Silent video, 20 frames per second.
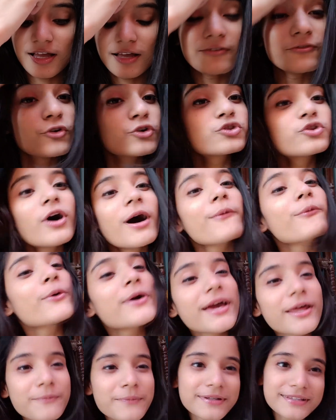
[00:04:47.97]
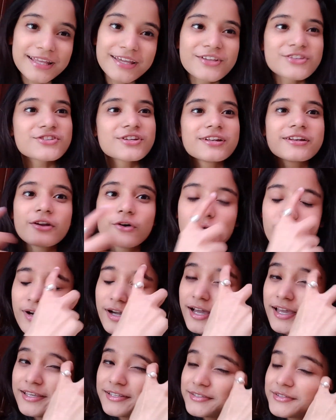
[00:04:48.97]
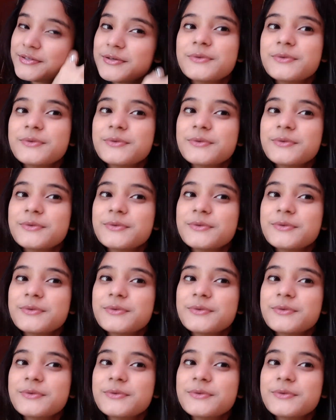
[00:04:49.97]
वो तो आपको खैर पता ही चल रहा होगा गाइज